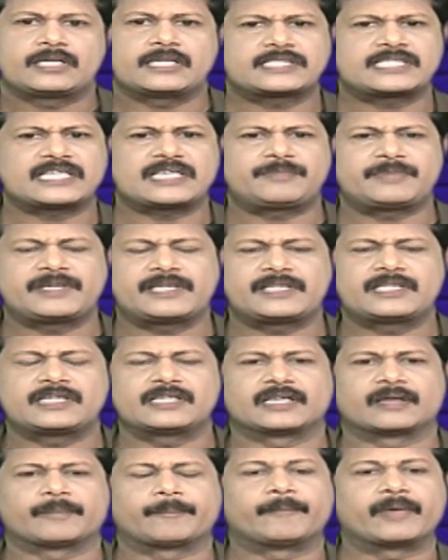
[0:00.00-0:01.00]
இசை மீது
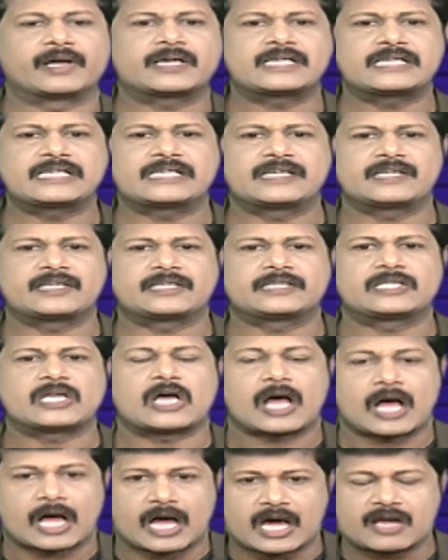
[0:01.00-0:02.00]
மகனுக்கு இருந்த
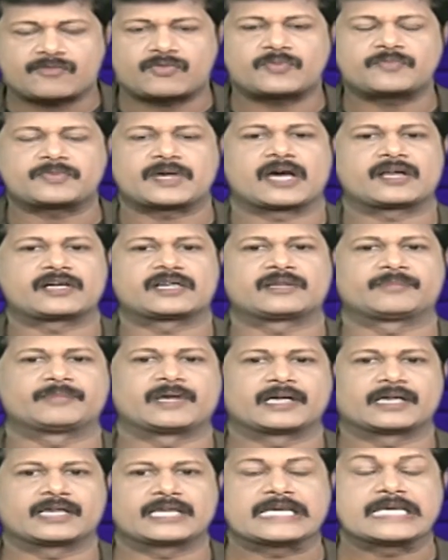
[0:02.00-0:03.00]
ஆர்வம்
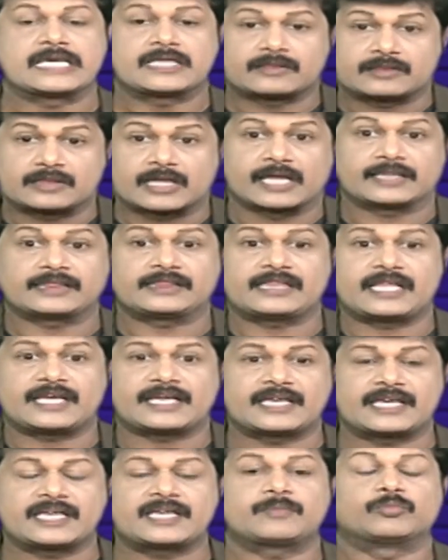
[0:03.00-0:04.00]
காரணமாக
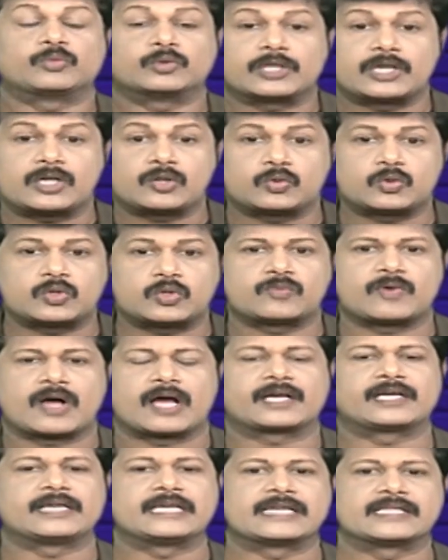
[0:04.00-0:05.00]
தந்தையே முதல்
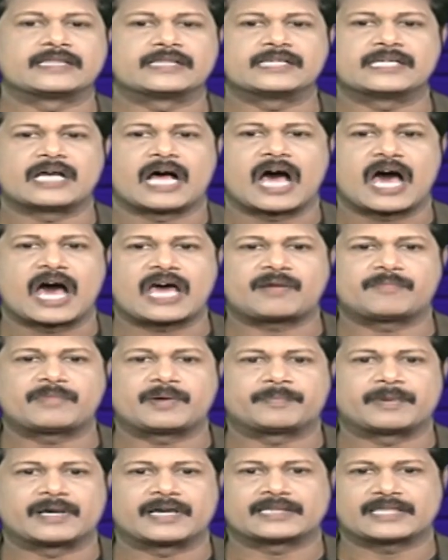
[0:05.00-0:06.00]
குருவாக இருந்து ஆரம்ப
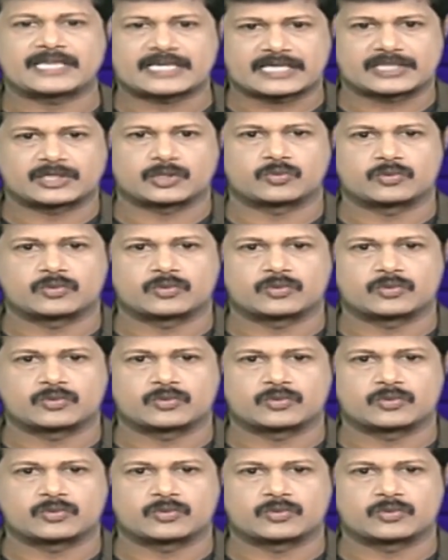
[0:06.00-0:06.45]
படத்தை கற்றுக்